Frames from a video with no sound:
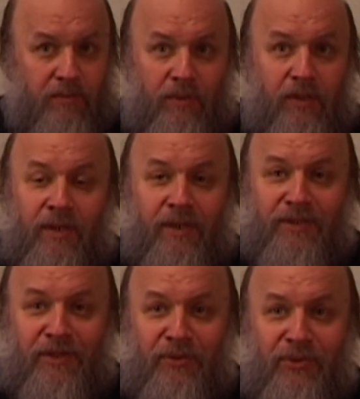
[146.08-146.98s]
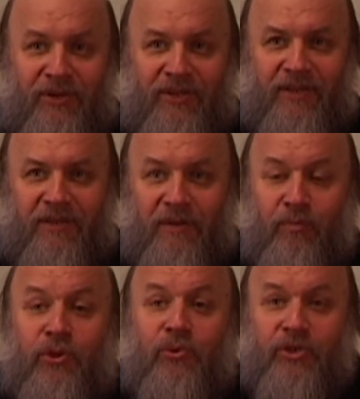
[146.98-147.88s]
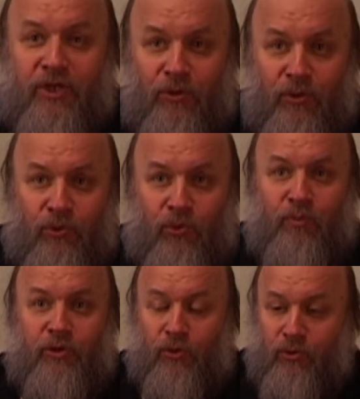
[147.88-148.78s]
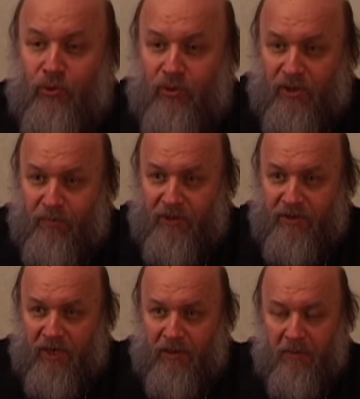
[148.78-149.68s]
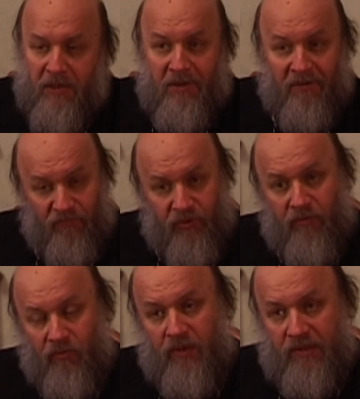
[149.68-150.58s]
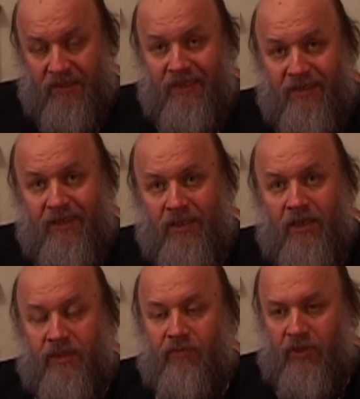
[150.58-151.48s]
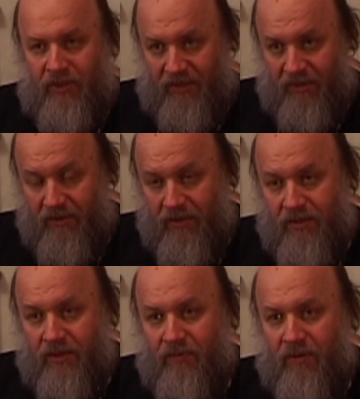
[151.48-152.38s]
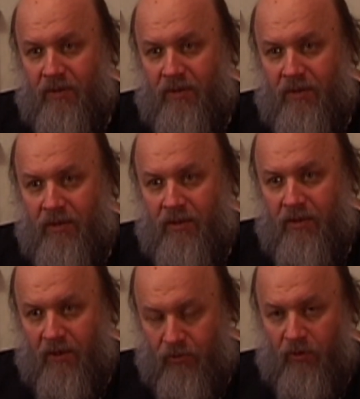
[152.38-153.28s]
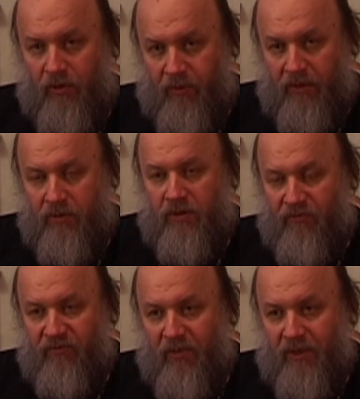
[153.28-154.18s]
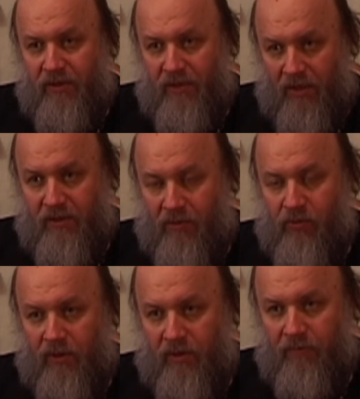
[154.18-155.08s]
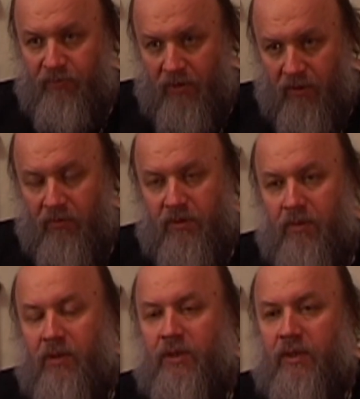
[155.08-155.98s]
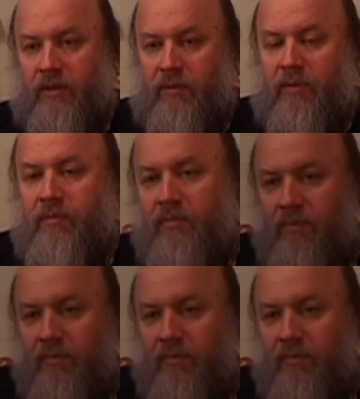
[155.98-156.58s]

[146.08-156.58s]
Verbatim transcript: Это разные органы. Мы нужны друг другу, мы друг друга дополняем здесь и есть вот это единство, которое приносит вместе, да, соборно, вот совершенство –